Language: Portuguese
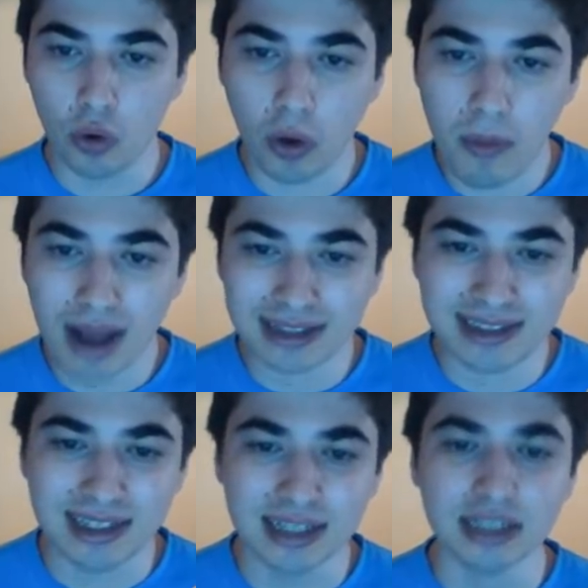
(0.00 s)
o
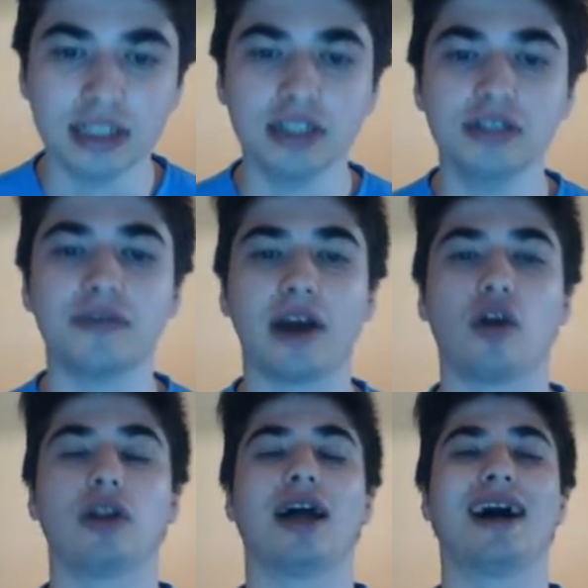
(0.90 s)
remate vai
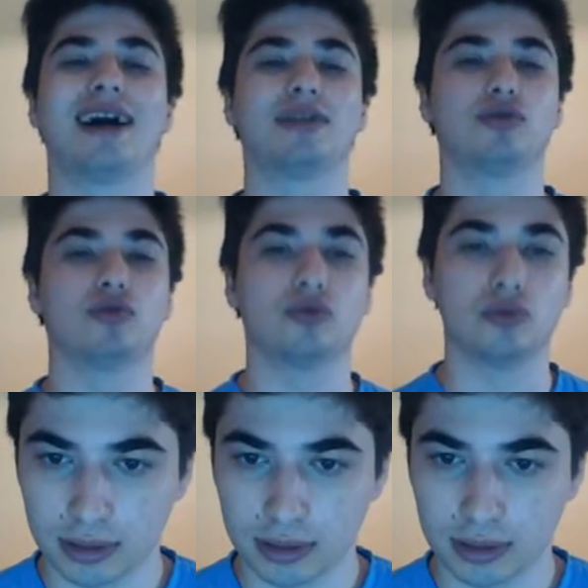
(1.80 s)
ao lado.